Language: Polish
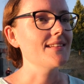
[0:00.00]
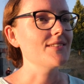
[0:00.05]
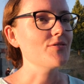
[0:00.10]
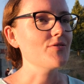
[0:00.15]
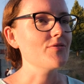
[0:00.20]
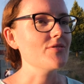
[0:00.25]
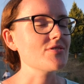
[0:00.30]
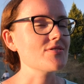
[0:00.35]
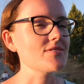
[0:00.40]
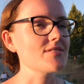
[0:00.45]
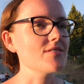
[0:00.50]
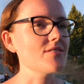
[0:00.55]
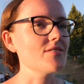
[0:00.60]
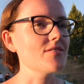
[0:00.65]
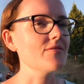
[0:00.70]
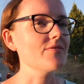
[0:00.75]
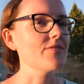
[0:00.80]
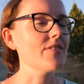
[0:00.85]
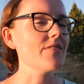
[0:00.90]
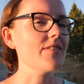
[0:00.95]
No wiesz
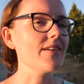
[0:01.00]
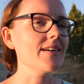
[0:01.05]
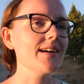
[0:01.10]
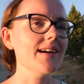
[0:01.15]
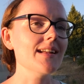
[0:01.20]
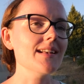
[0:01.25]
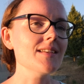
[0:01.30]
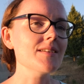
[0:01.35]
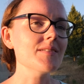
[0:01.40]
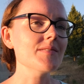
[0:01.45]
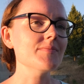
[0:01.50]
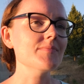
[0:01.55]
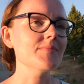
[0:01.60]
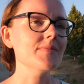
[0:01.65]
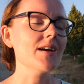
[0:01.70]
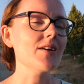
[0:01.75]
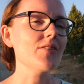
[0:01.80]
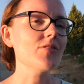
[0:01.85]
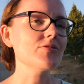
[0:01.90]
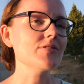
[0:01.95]
co, w Ewangelii
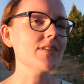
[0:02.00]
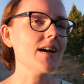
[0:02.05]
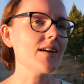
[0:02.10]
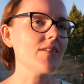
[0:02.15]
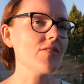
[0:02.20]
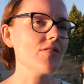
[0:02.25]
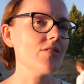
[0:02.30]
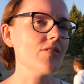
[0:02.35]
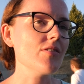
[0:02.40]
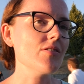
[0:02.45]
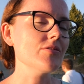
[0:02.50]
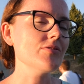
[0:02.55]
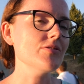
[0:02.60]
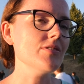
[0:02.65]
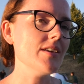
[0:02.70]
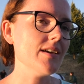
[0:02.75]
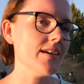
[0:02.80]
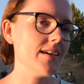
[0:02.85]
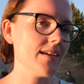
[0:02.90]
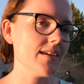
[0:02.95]
jako tako
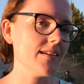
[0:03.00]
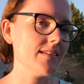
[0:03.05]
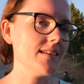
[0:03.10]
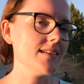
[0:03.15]
nie.